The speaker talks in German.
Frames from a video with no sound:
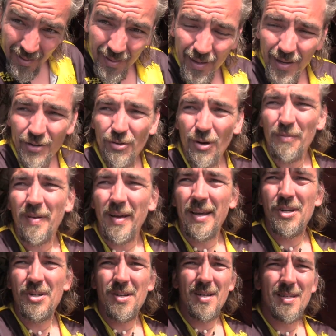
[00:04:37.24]
Ja, ich hoffe
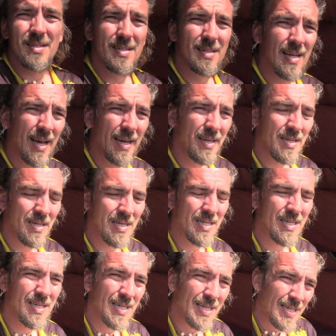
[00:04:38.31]
echt, dass das kein
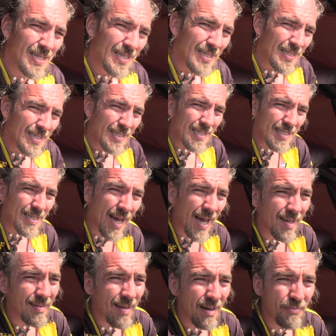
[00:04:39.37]

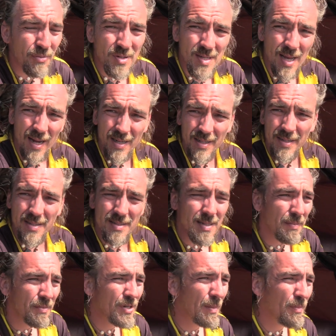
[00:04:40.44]
Nachteil fürs Angeln ist,
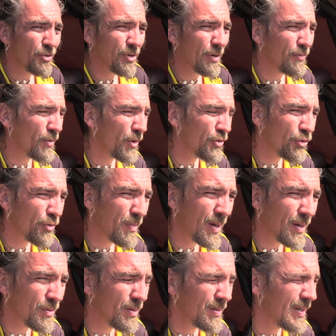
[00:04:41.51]
aber ich habe euch ja vorhin schon
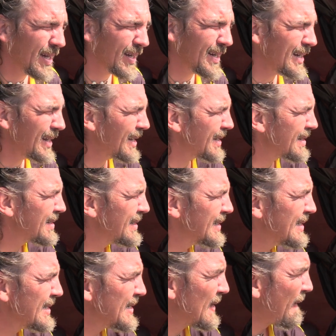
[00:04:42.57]
mal erklärt,
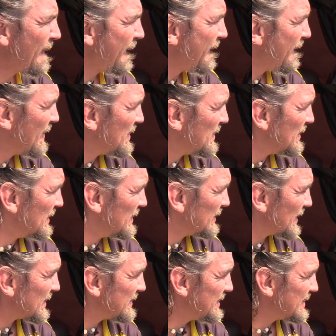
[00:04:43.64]

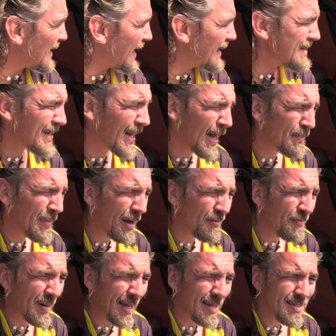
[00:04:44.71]
dass diese Altarme auf
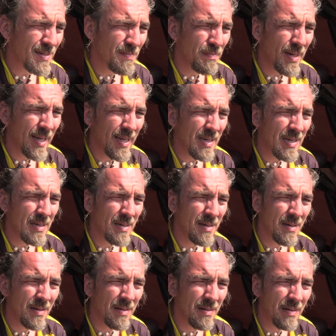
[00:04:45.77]
den ersten Blick
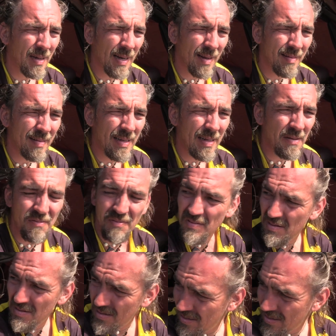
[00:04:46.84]
relativ